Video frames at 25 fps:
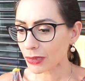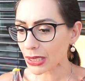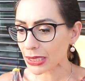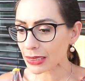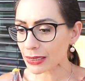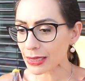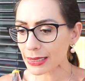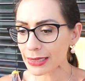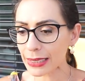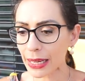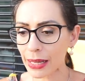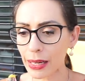
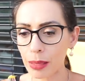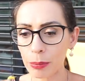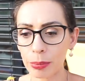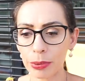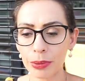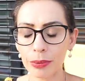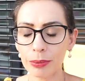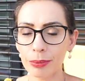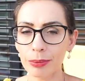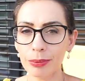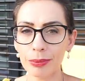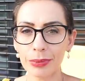deshalb
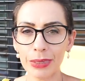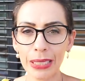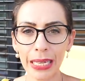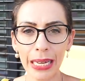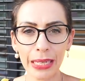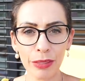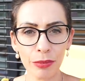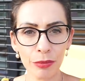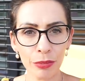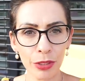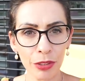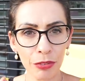
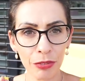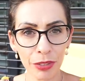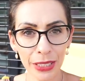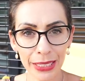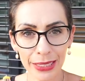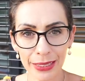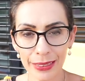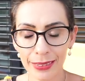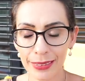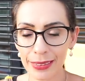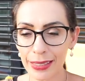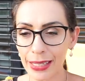hatten wir
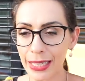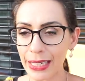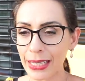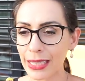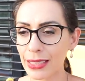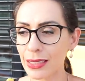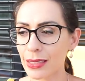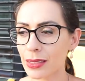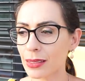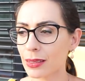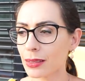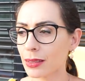wenig
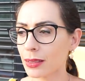Zeit.